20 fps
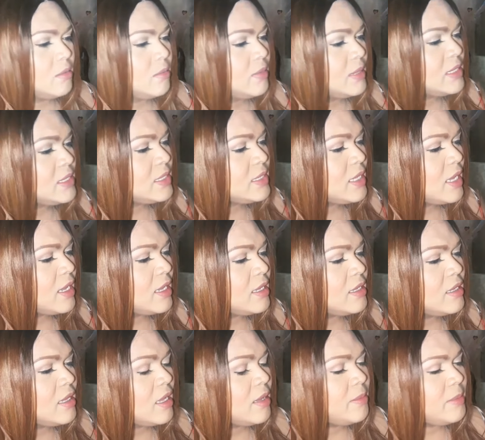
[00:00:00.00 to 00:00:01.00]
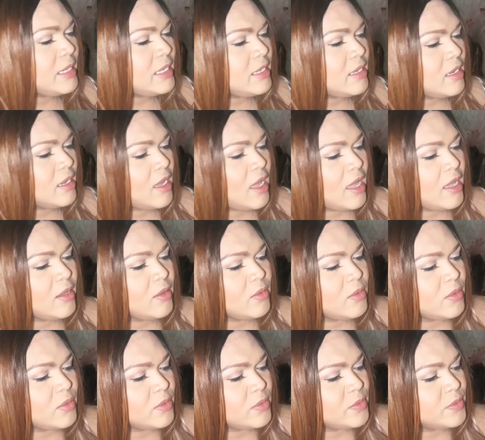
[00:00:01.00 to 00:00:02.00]
Basta, ang dami niyang
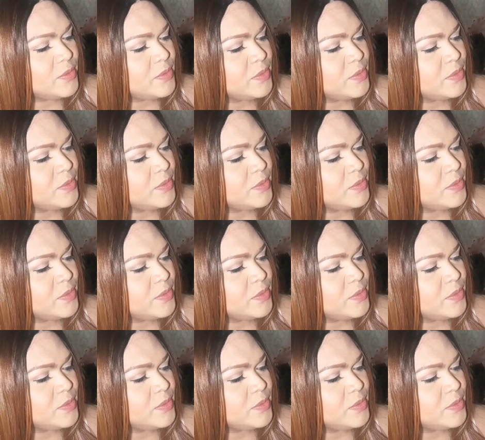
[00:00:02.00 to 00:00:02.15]
ano,